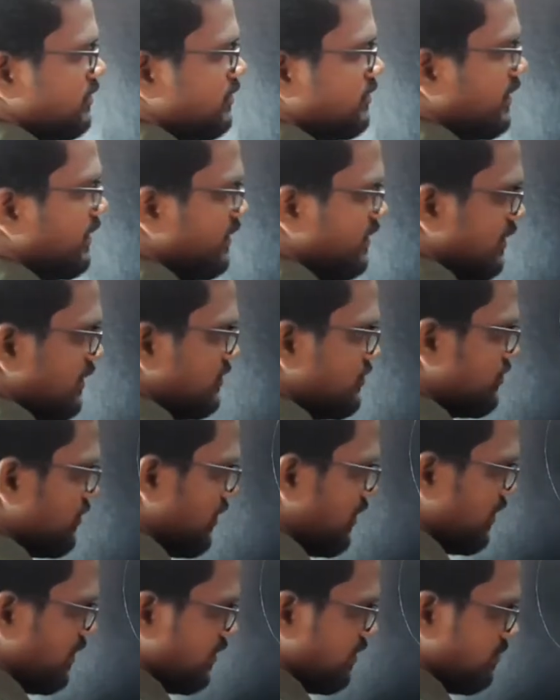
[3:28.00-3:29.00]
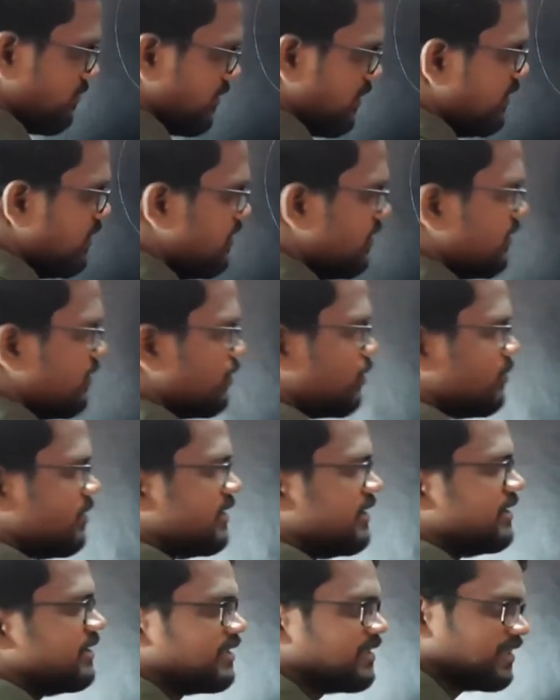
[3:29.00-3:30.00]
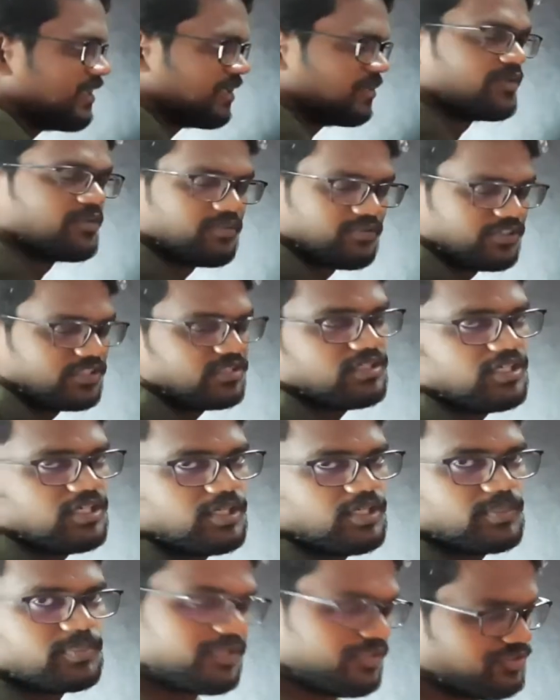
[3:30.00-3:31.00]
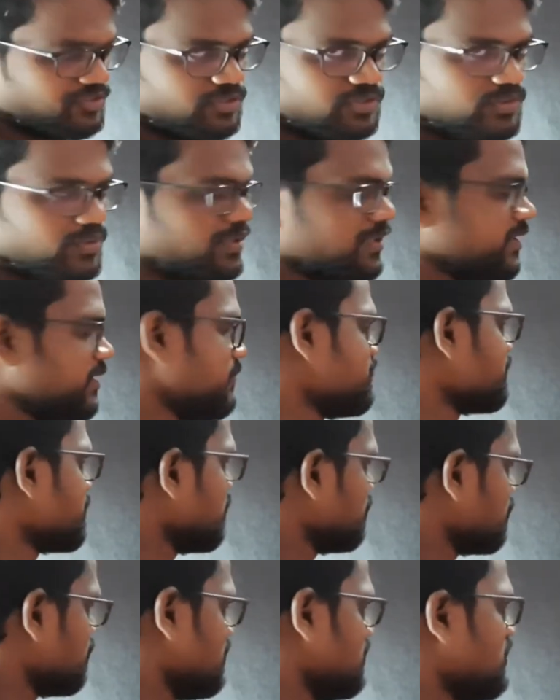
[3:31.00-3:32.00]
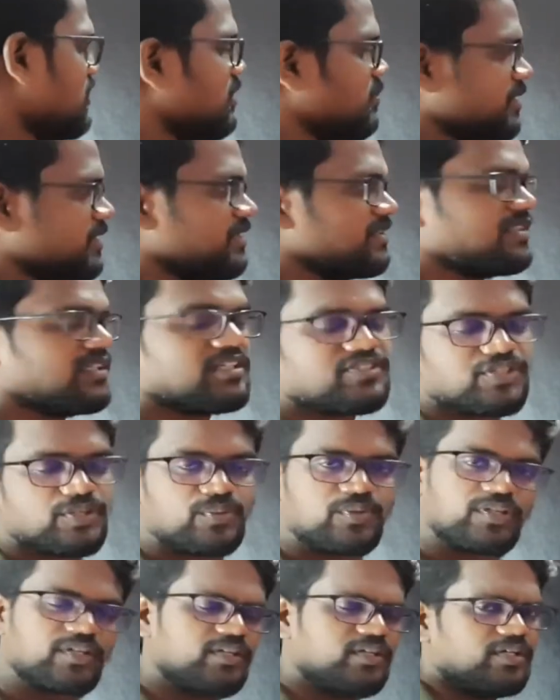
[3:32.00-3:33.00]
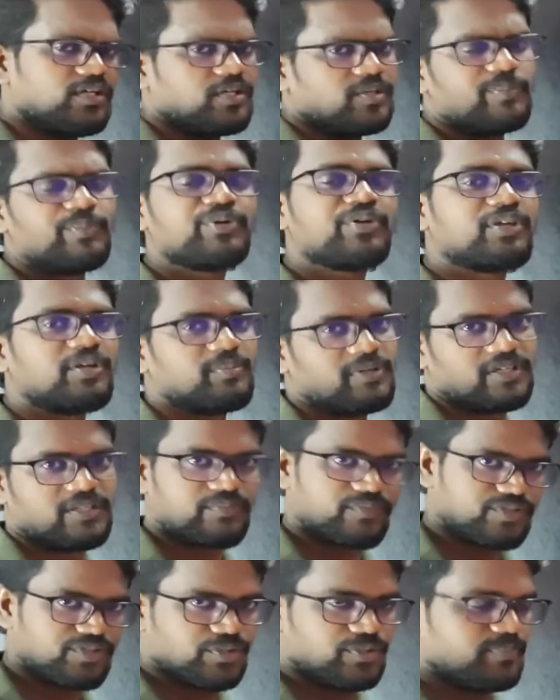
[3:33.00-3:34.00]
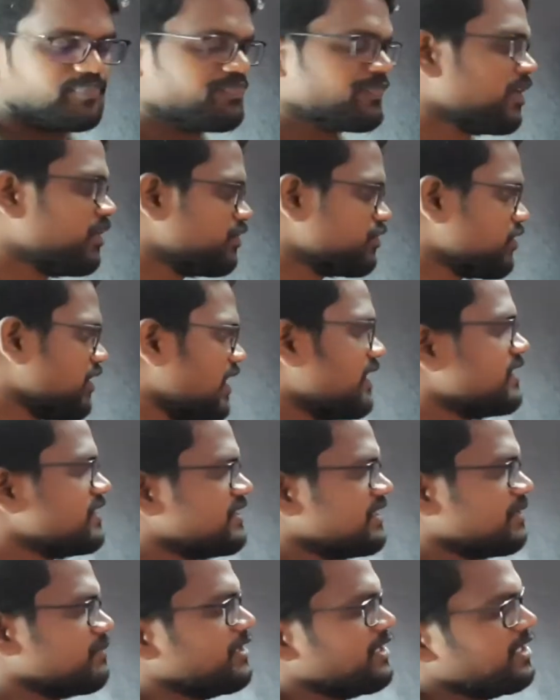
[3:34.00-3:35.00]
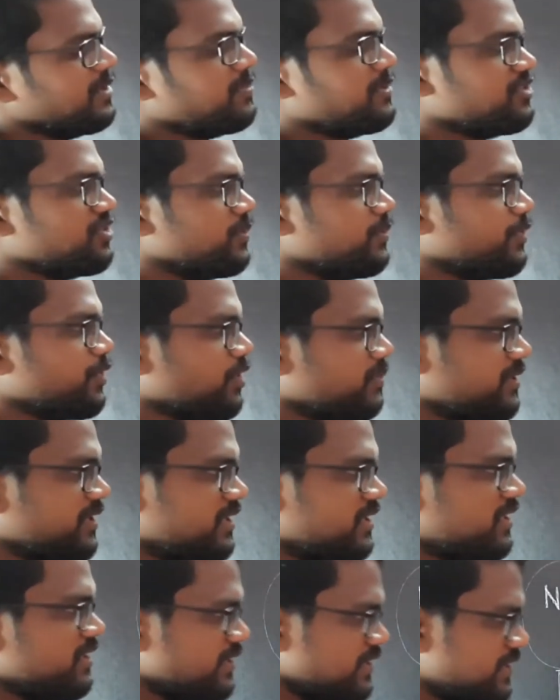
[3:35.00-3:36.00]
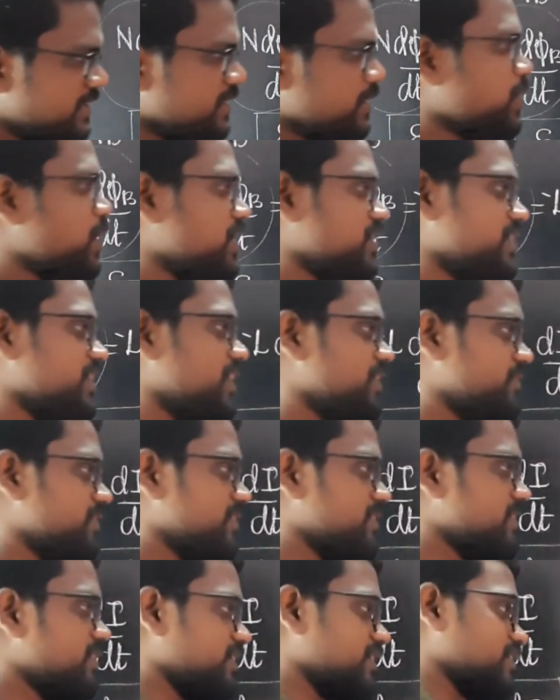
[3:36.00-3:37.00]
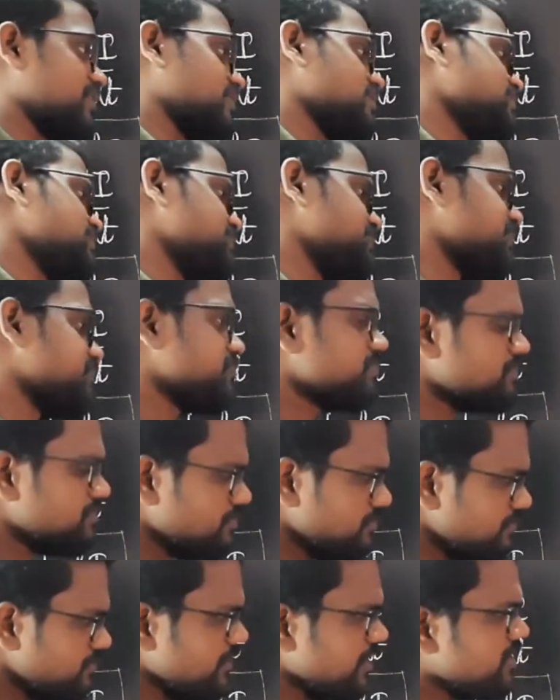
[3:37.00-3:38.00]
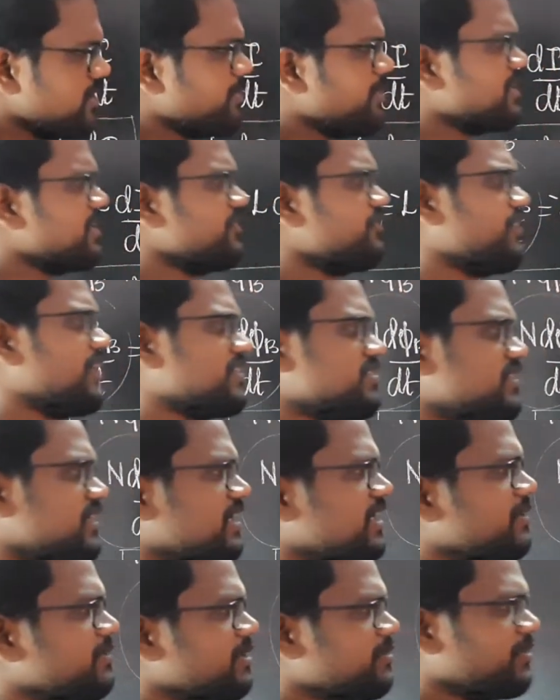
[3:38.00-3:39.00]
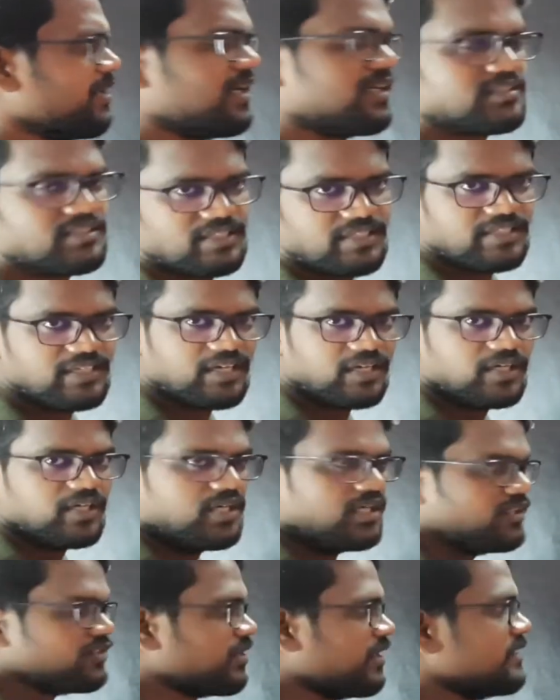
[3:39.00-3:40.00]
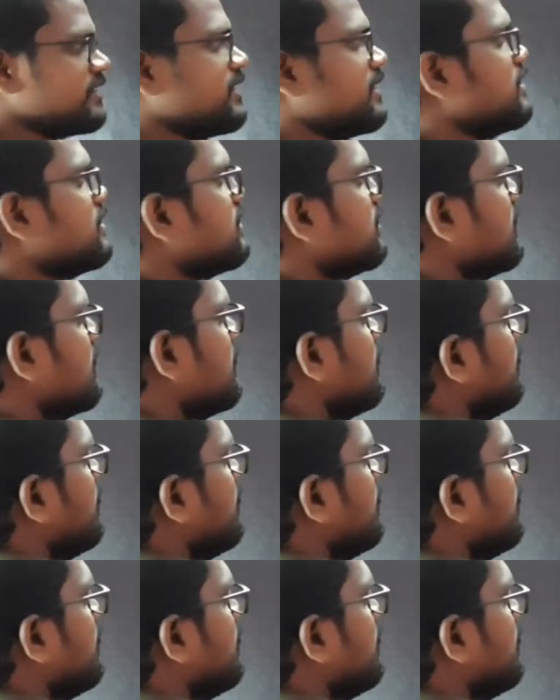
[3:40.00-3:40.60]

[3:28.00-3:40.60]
ரைட் லென்ஸ்லால் நம்ம ரொம்ப டீட்டெயில்டாக நம்ம வந்து உண்டு ஸோ இது நமக்கு தெரிஞ்ச ஒரு முக்கியமான விஷயம் ஸோ அடுத்து நம்ம என்ன பேச போகிறோம் அப்படின்னா இந்த காயிலில் வந்து எனக்கு அந்த மாதிரி ஃப்ளெக்ஸ் எல்லாமே மாறுது இல்லையா ஸோ அந்த இடத்துல